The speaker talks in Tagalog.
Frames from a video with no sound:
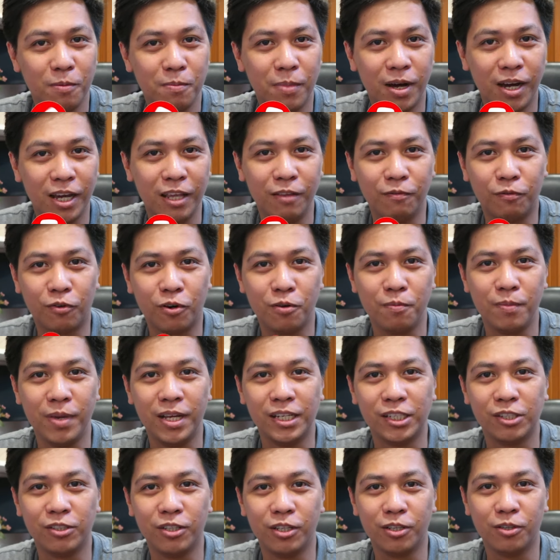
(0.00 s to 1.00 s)
yung ibang
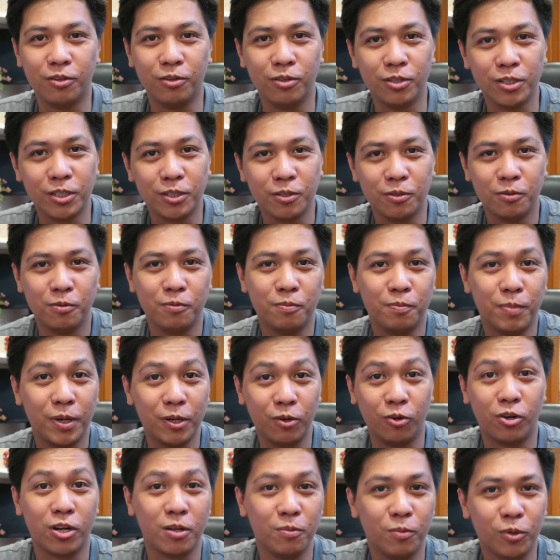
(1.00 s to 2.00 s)
information nito, so
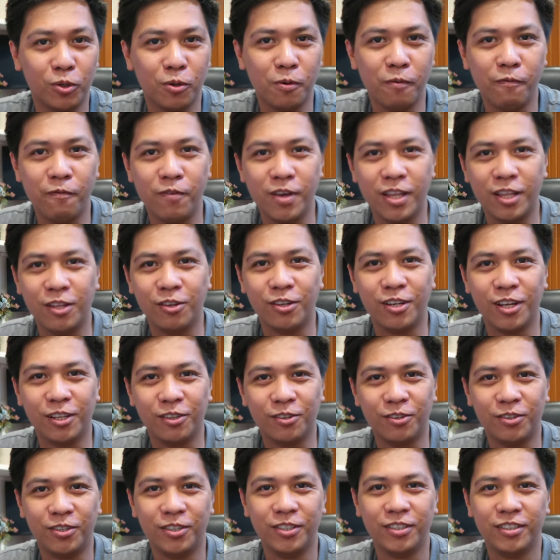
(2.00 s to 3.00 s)
panoorin mo tong video na
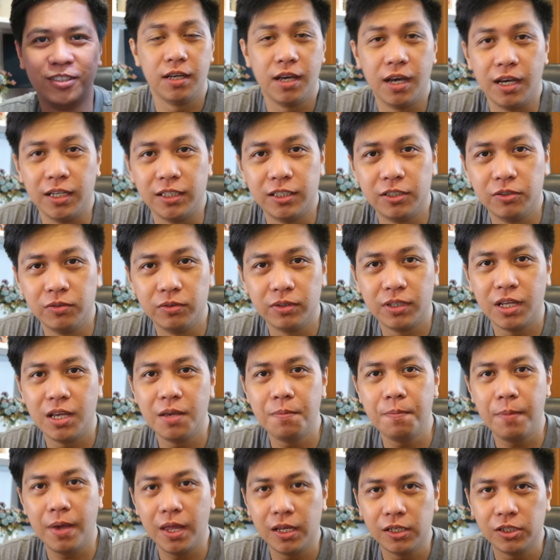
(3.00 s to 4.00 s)
to. Guys, yung
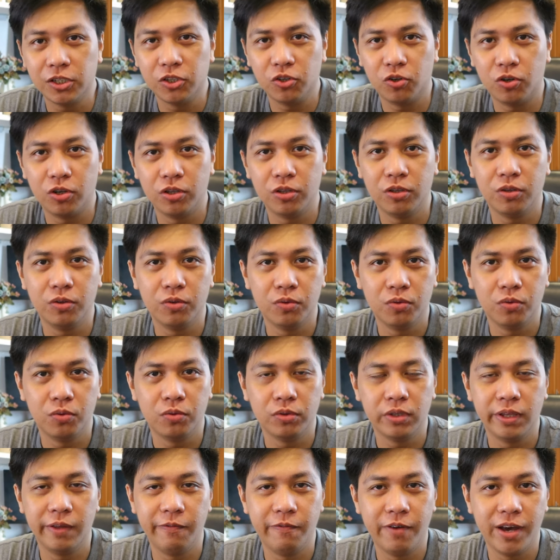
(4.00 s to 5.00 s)
dimension
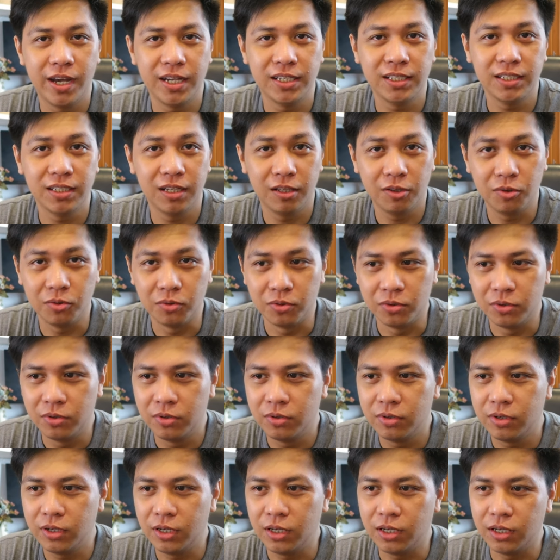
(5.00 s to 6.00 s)
nung device na to
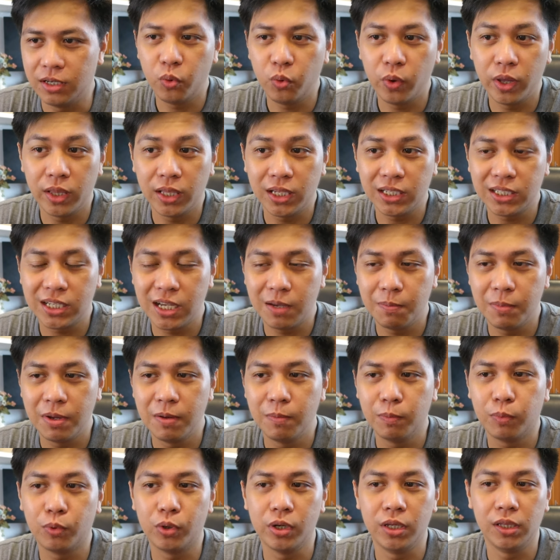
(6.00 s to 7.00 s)

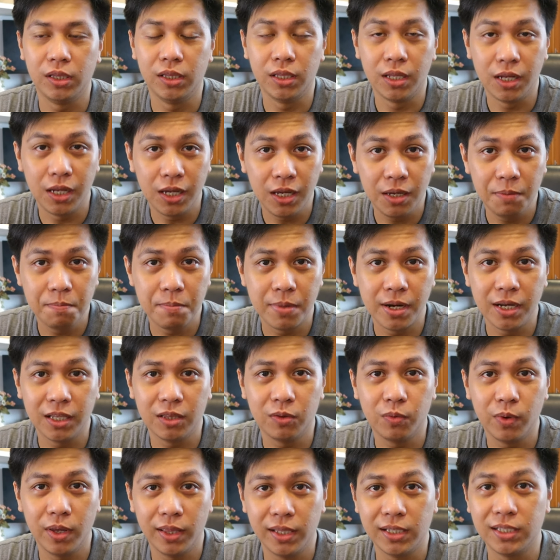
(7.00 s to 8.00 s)
27.3 by
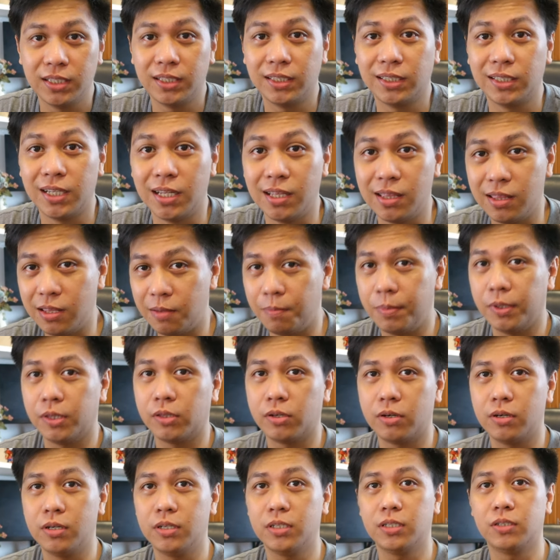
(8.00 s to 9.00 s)
26 cm.
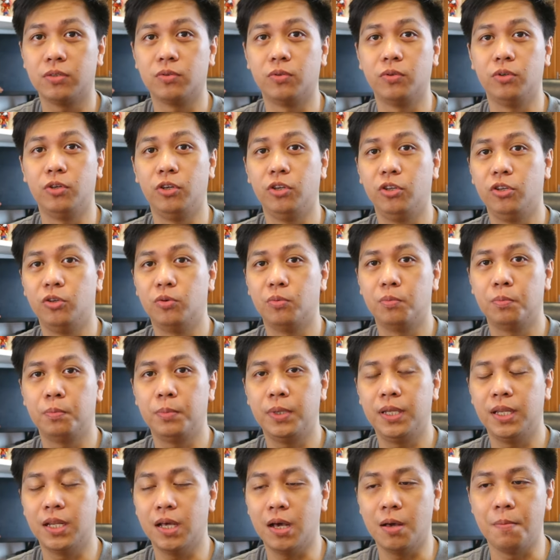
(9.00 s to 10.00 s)
So, yun yung
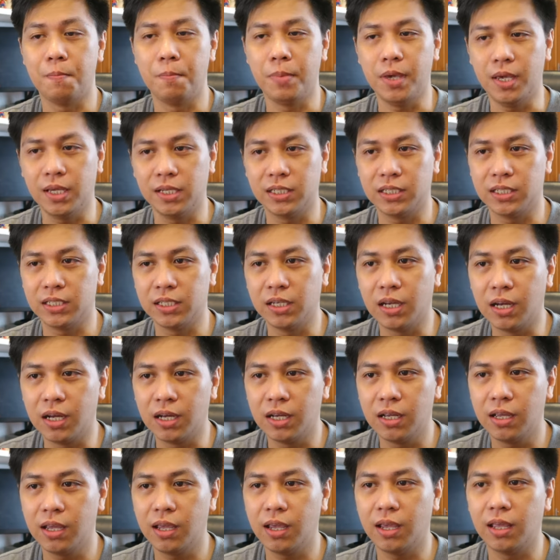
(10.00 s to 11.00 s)
pinaka-base
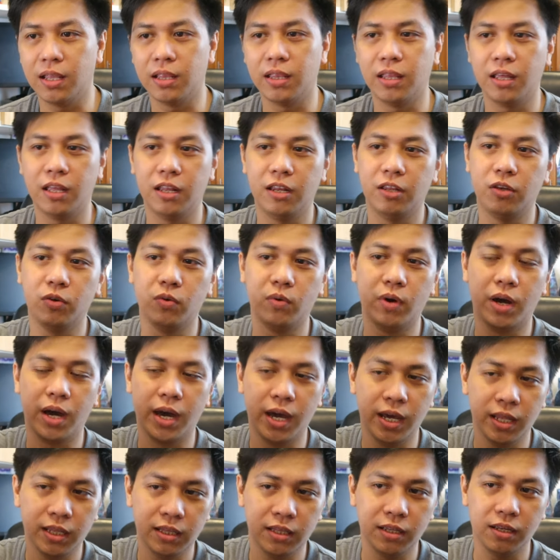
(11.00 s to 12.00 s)
niya. And then, yung
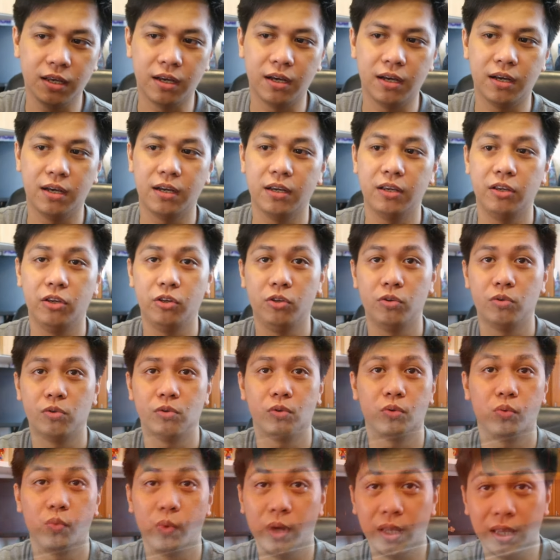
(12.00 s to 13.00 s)
height niya,
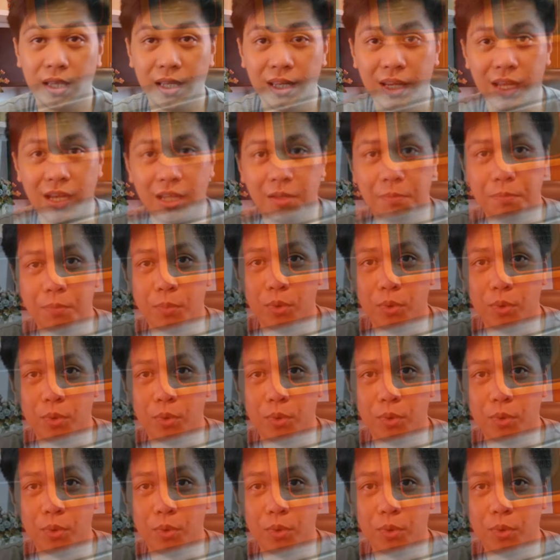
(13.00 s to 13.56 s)
yun yung 29.8